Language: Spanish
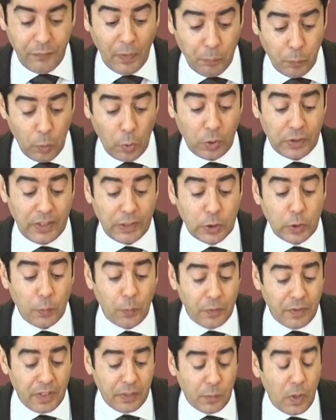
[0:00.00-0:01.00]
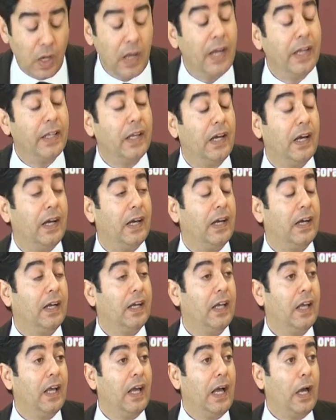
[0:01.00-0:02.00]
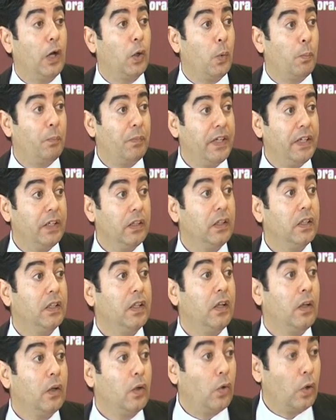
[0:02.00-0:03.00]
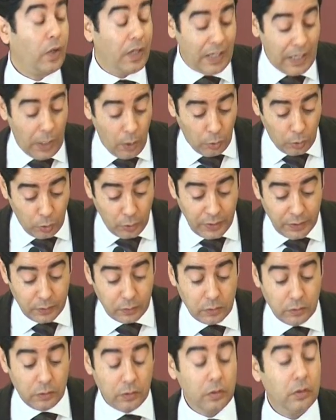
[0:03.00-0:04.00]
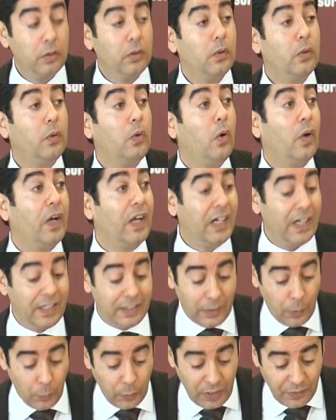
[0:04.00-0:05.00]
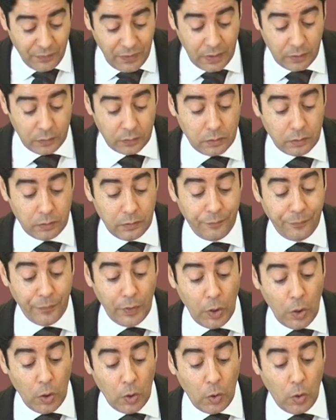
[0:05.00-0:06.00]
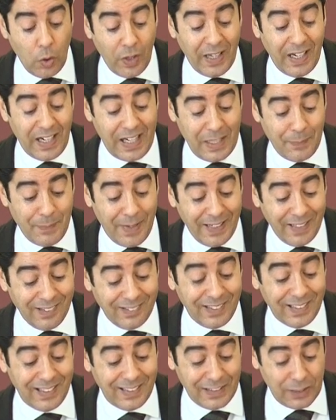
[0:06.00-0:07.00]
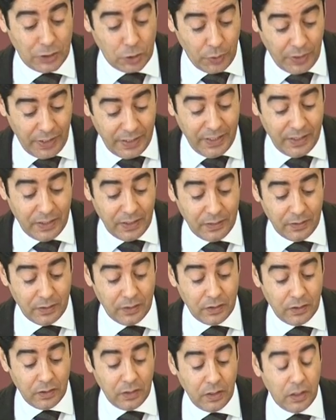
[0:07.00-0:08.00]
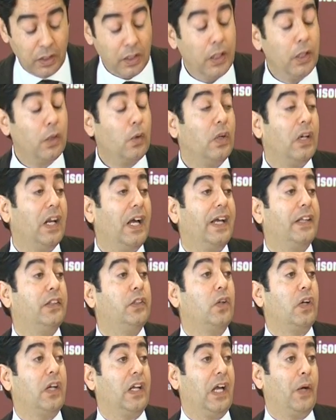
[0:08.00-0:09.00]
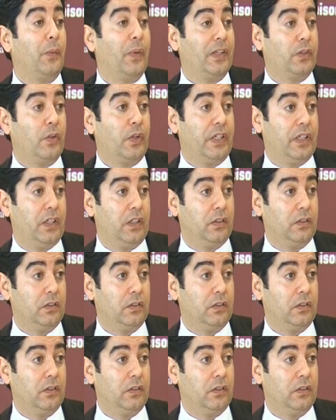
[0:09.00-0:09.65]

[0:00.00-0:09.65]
Por lo tanto, volveremos a, cumplir con el ahorro neto, con el endeudamiento, con el remanente de tesorería y con la gestión recaudatoria.